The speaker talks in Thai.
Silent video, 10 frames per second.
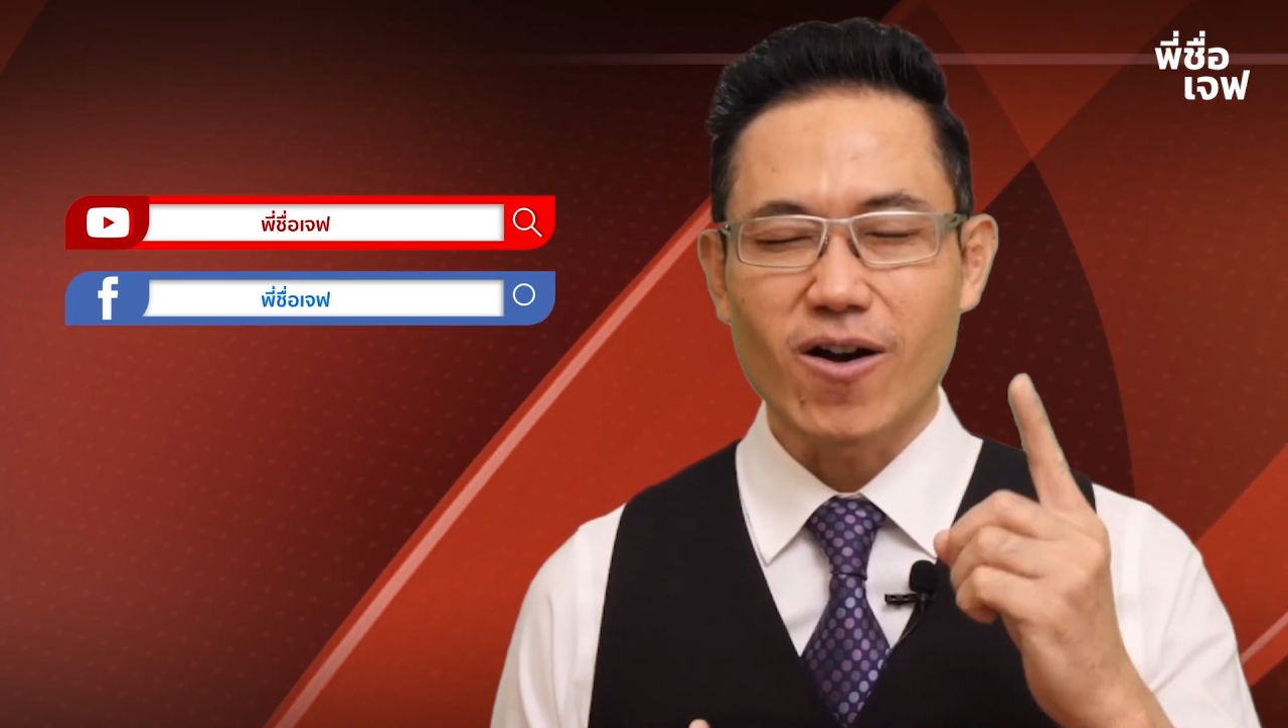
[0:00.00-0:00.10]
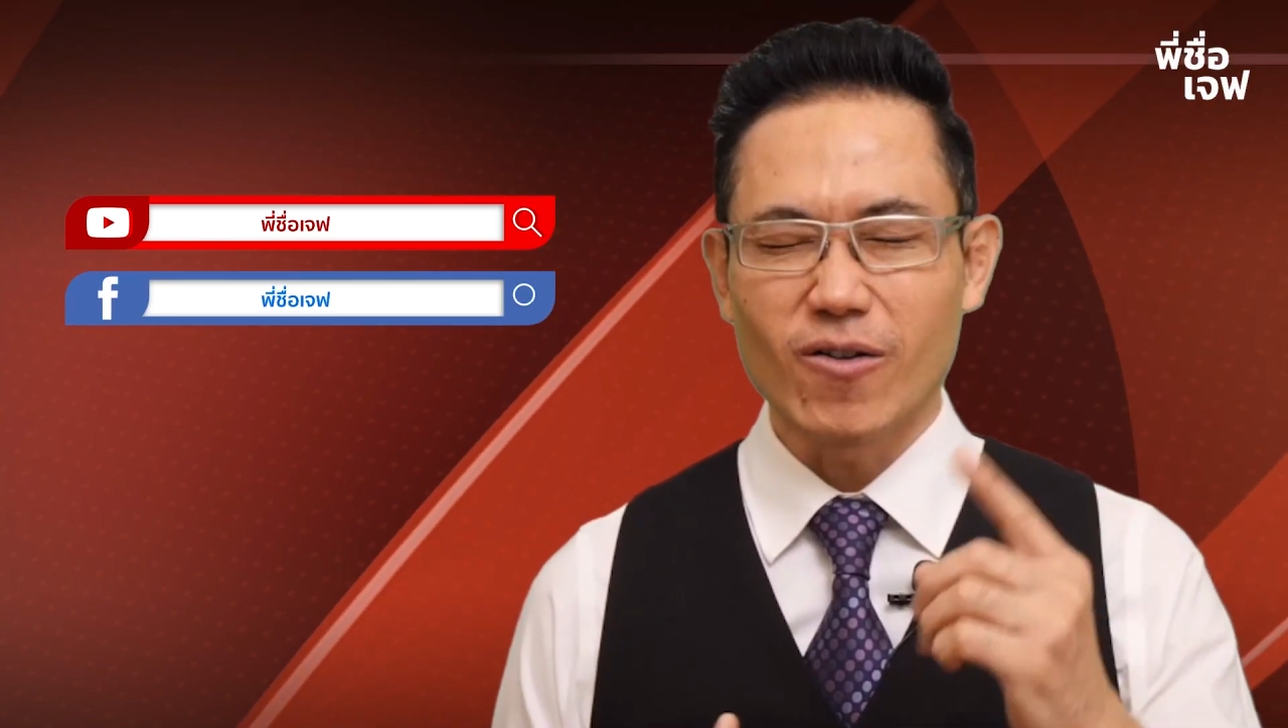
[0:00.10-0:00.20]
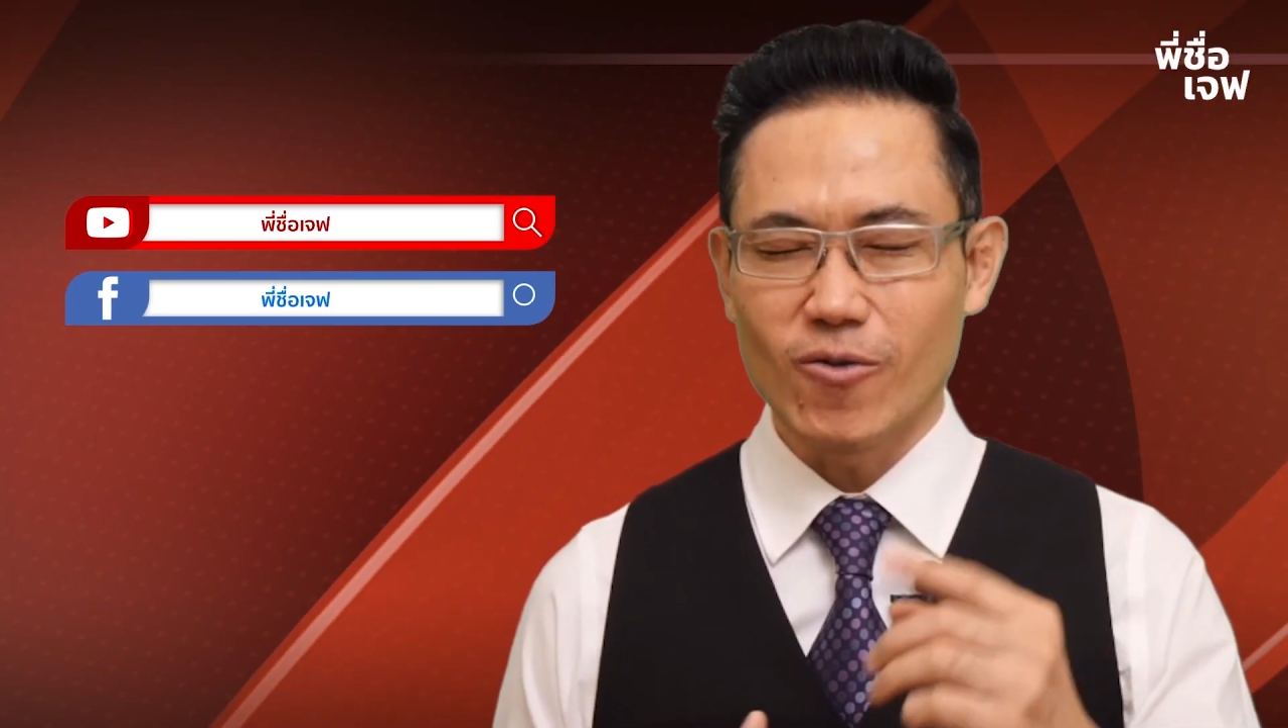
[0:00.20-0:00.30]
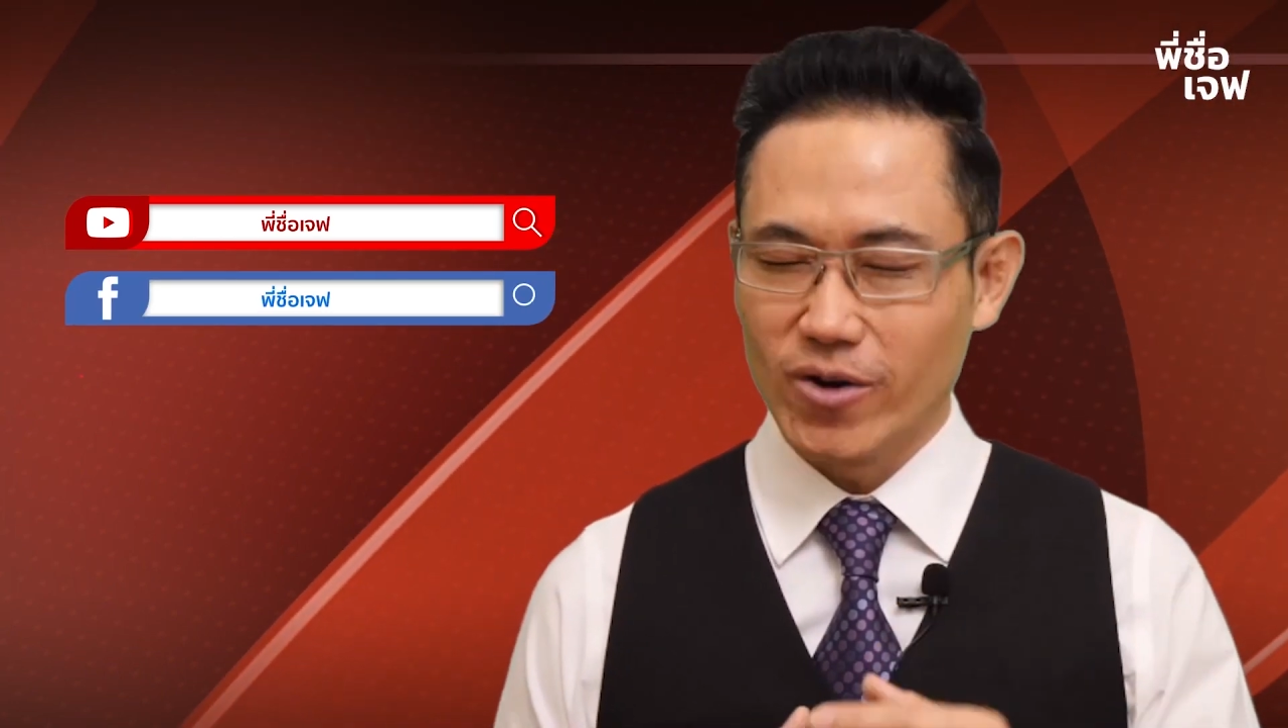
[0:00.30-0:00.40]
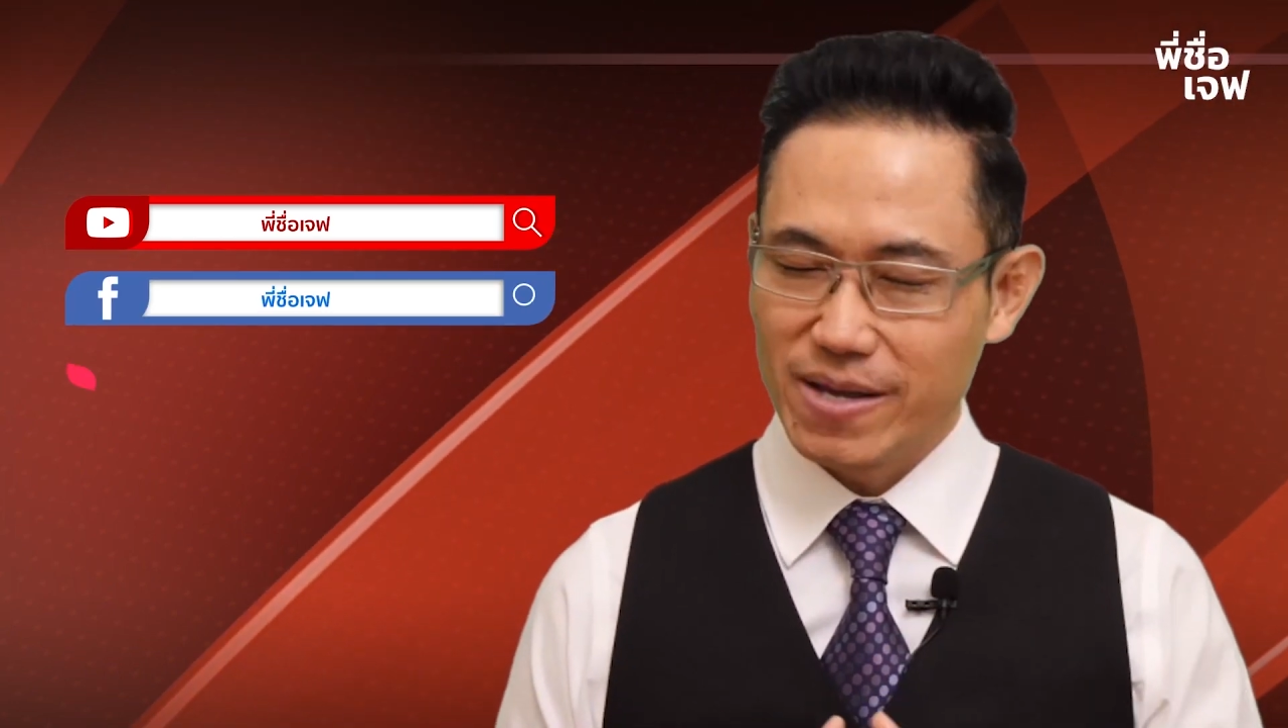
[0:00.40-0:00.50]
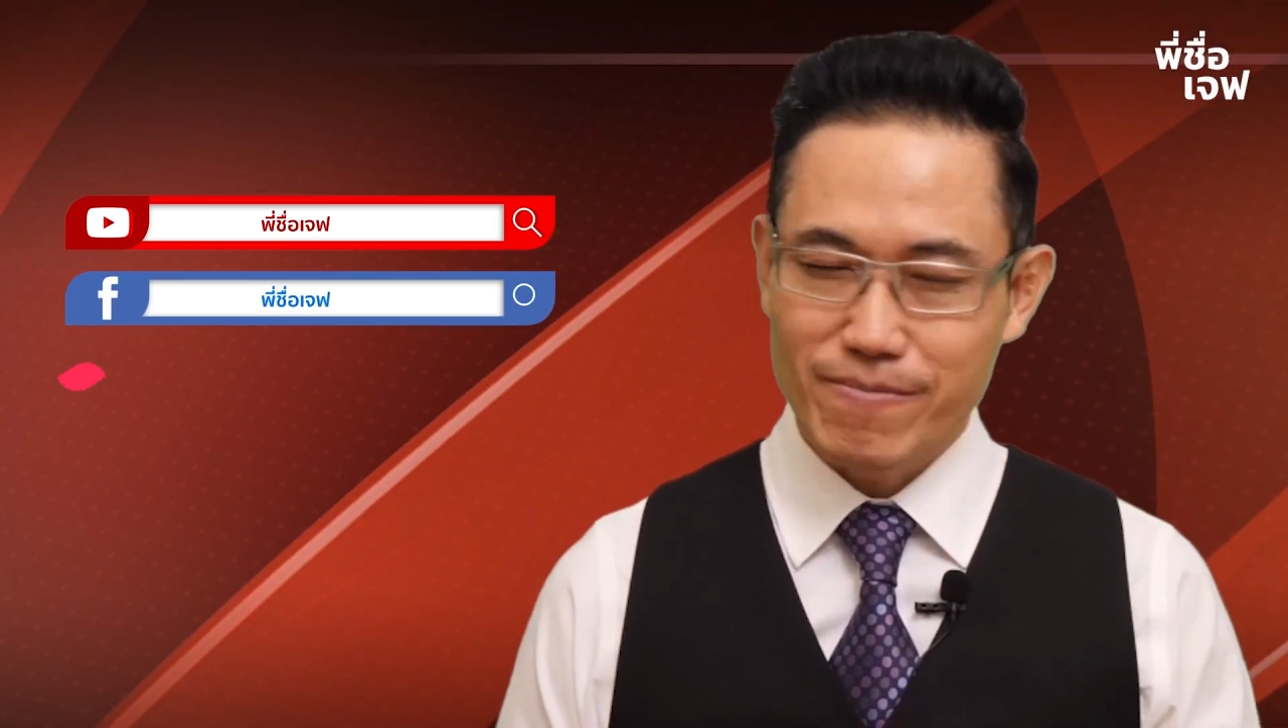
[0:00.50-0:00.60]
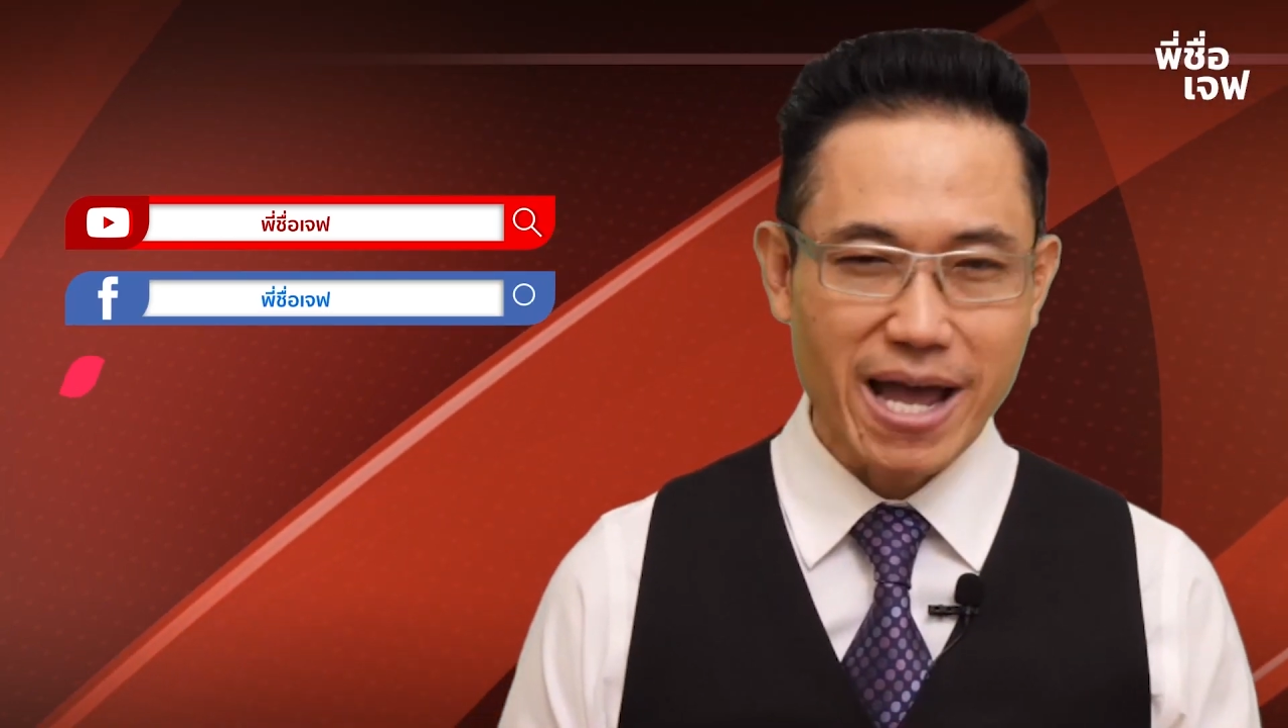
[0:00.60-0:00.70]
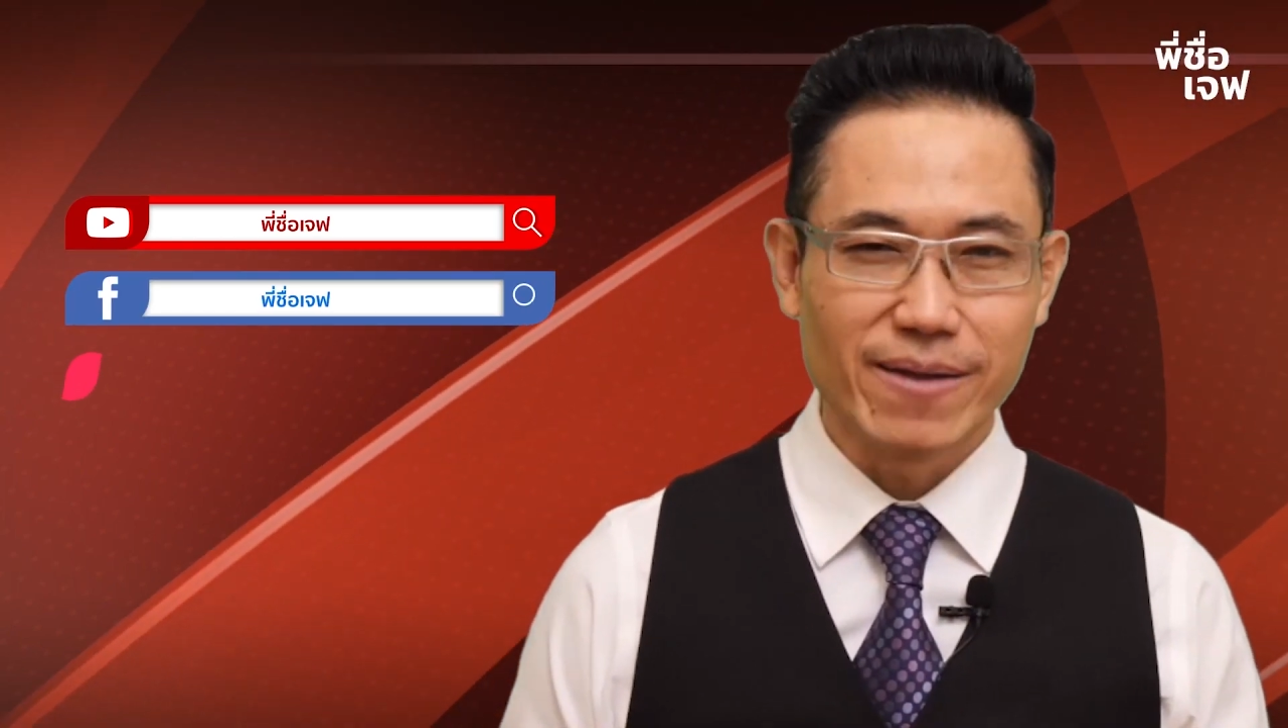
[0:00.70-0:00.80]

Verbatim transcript: โอวนี้ใหม่